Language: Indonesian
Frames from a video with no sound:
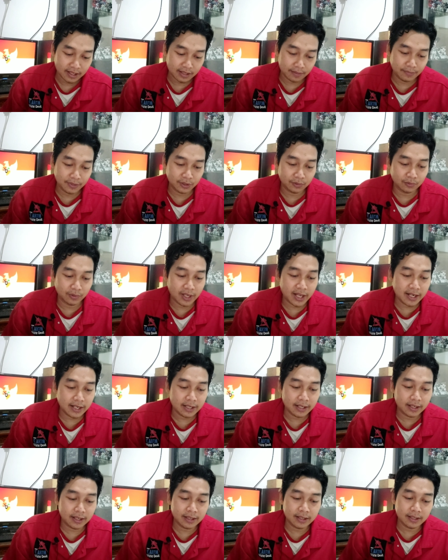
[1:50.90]

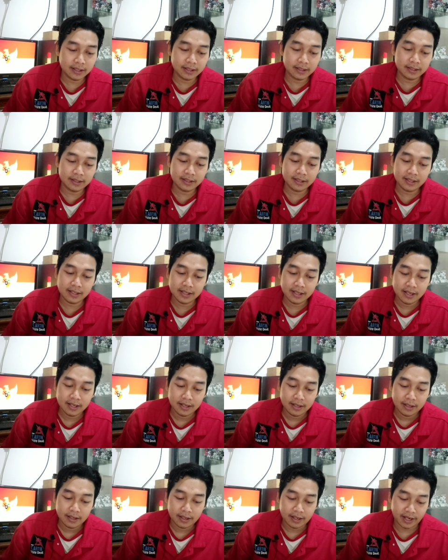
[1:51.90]
Kebetulan uh,
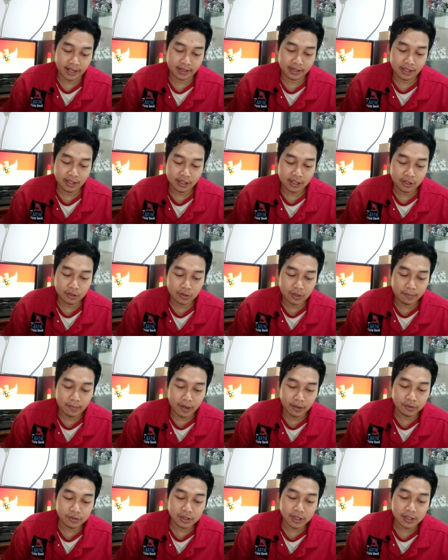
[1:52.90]
ratingnya juga
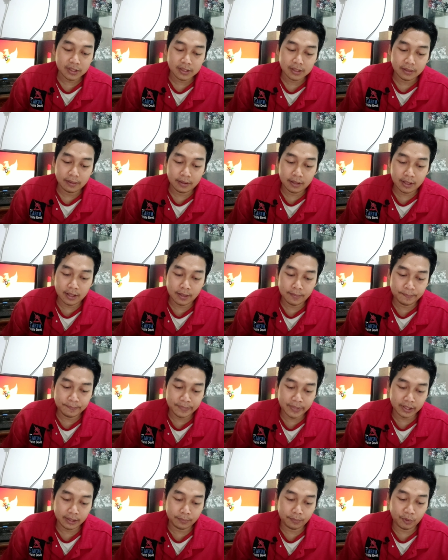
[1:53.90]
bagus ya, uh, eh,
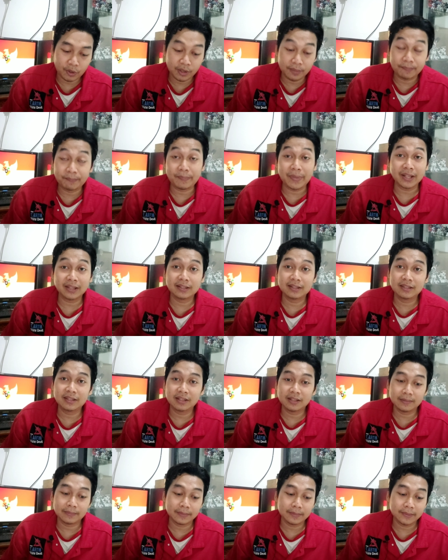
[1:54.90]
4.4 di
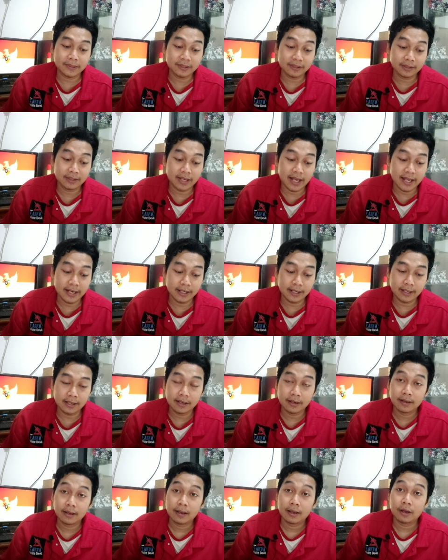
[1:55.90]
sini teman-teman. Dan
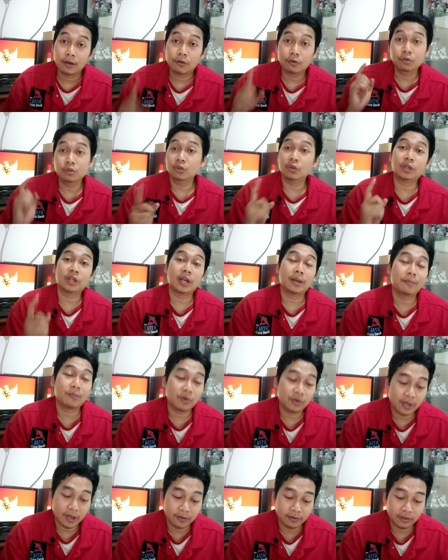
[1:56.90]
untuk yang
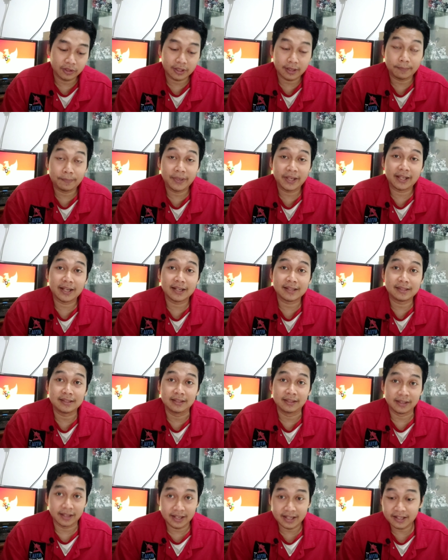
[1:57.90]
mau download
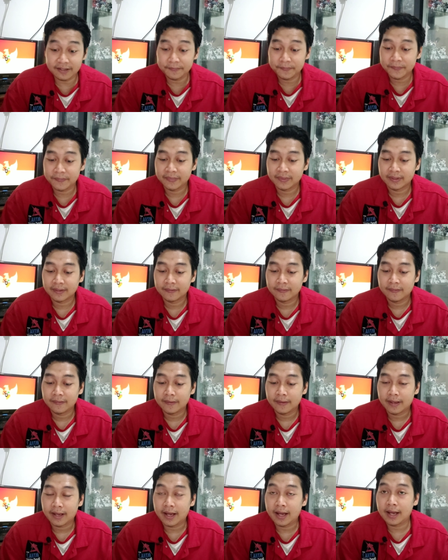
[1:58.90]
aplikasinya,
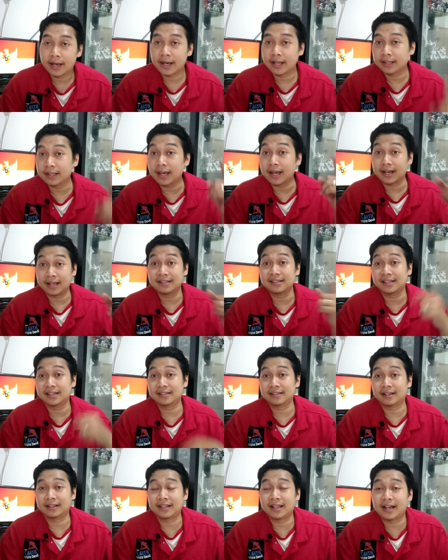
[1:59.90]
uh, nanti akan saya
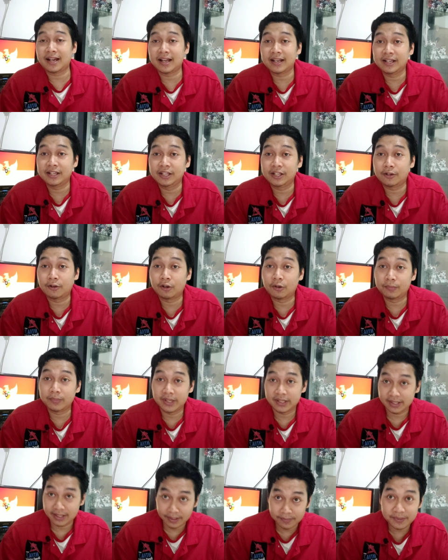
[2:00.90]
sertakan di kolom
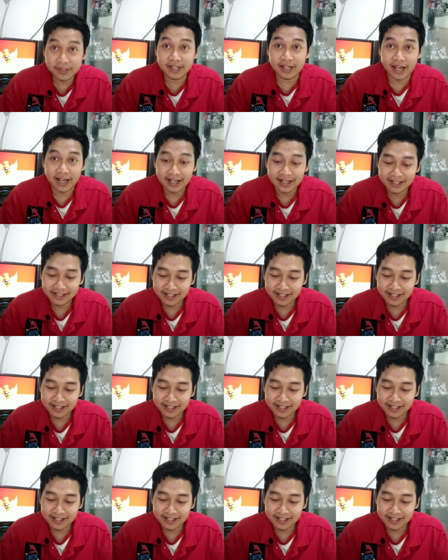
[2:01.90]
deskripsi ya.